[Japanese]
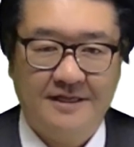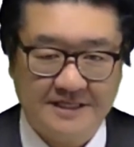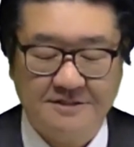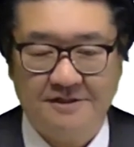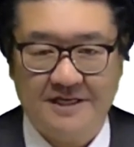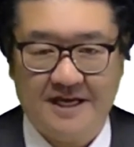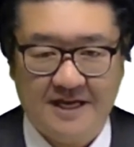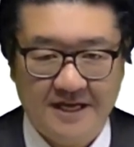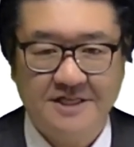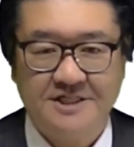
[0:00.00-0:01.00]
ですの
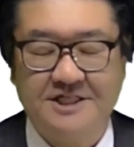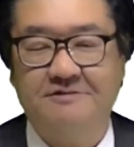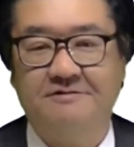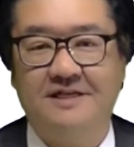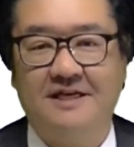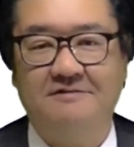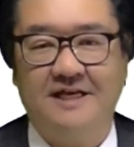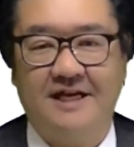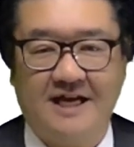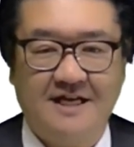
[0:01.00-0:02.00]
で、私服で行く
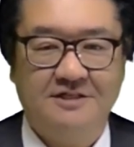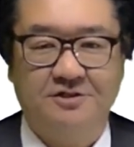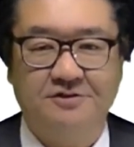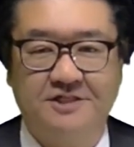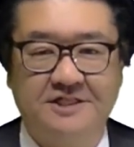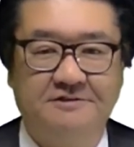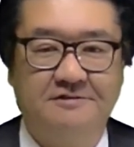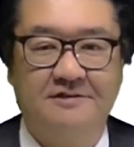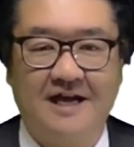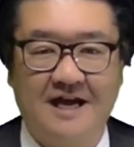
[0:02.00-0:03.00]
なら、その私
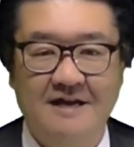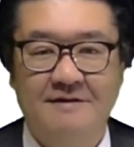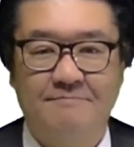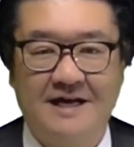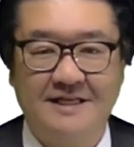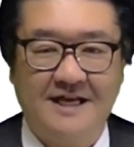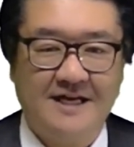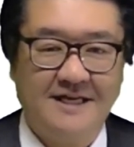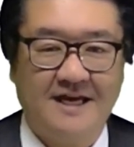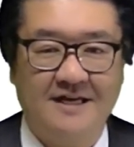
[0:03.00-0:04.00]
服が
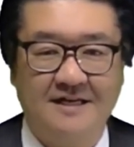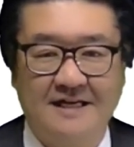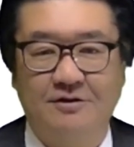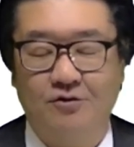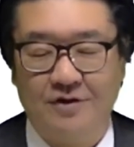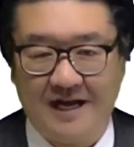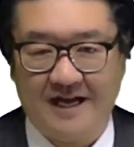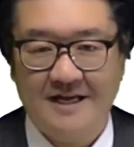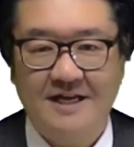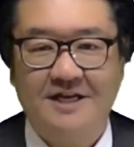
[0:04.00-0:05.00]
マナー違反かどう
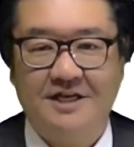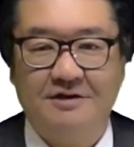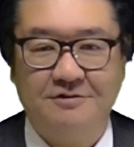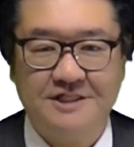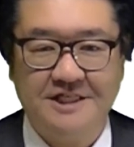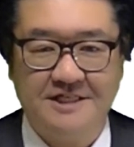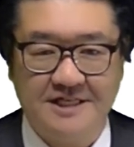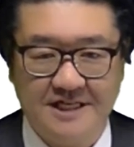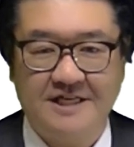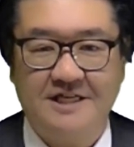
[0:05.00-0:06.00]
か、日本人
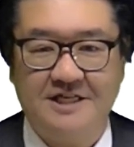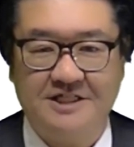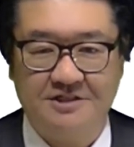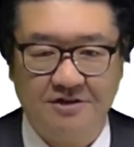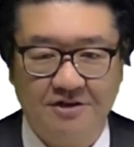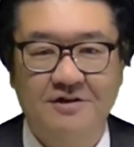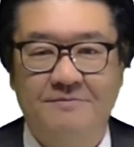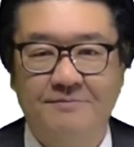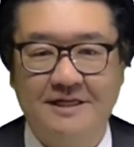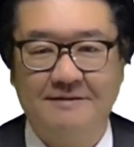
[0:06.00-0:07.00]
に一度
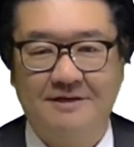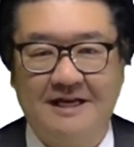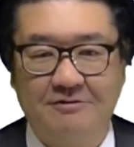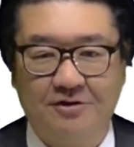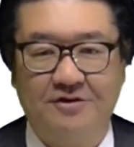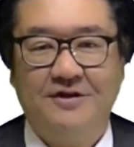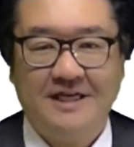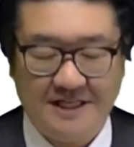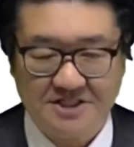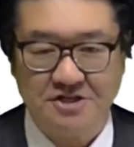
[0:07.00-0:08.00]
見てもらうと
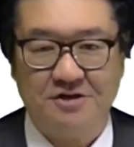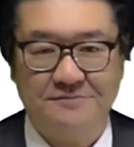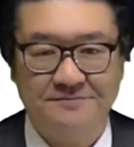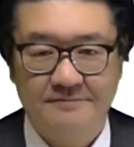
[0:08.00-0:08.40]
いいでしょ